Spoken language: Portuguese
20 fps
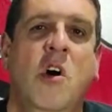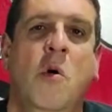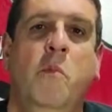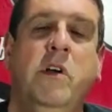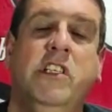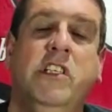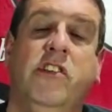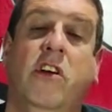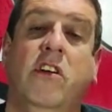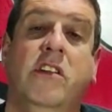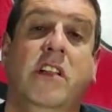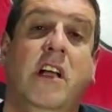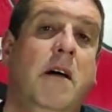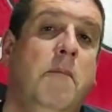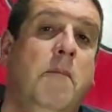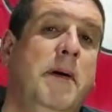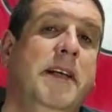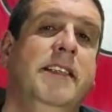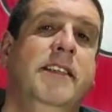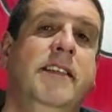O pessoal
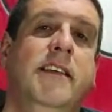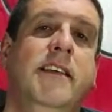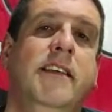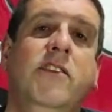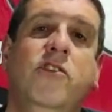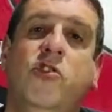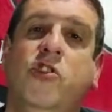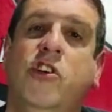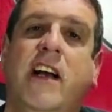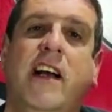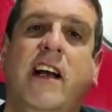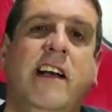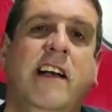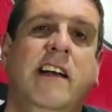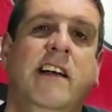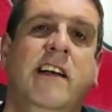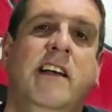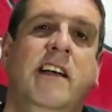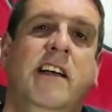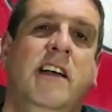estava passando já
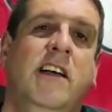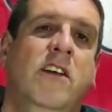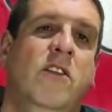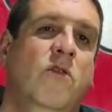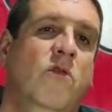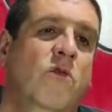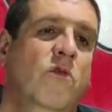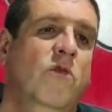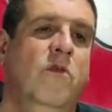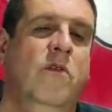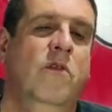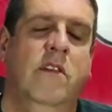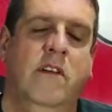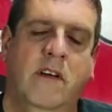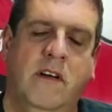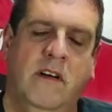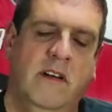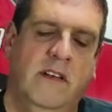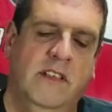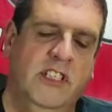
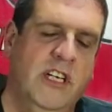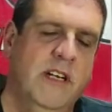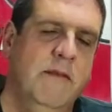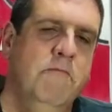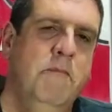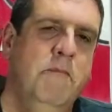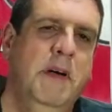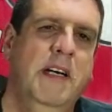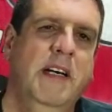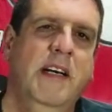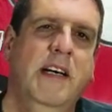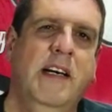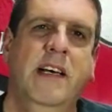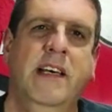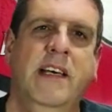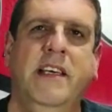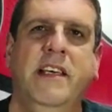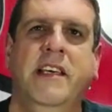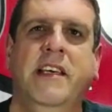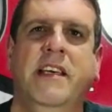com
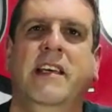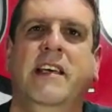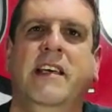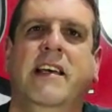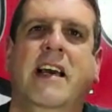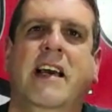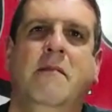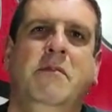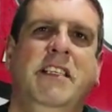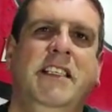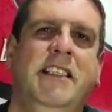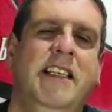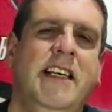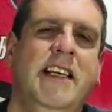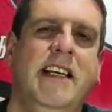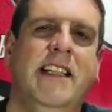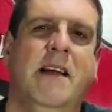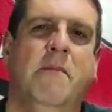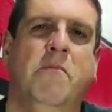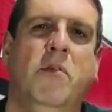champanhe,
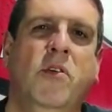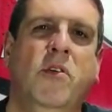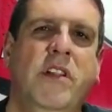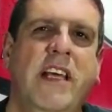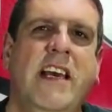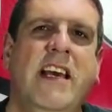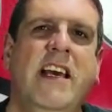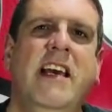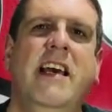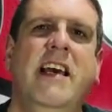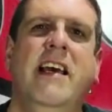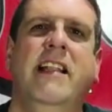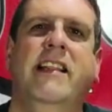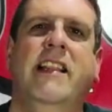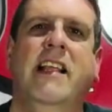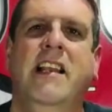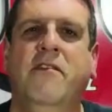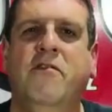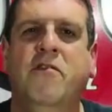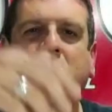camiseta, boné,
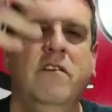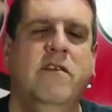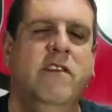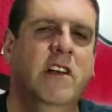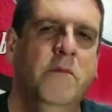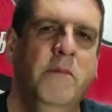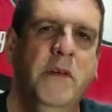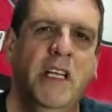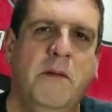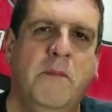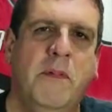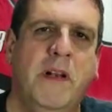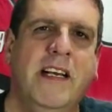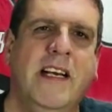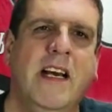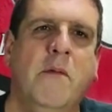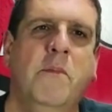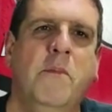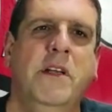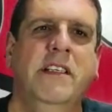telefone vermelho para
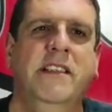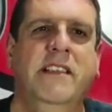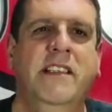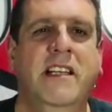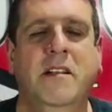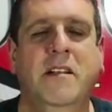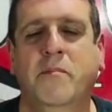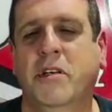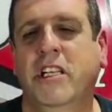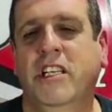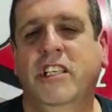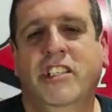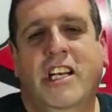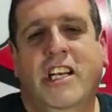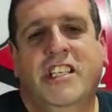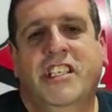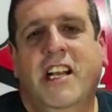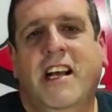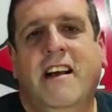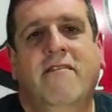ligar o presidente, porque eles já
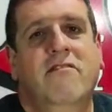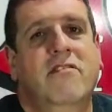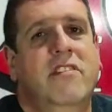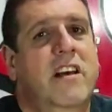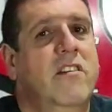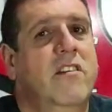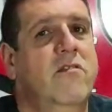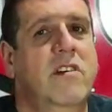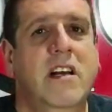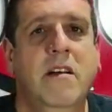achavam que eram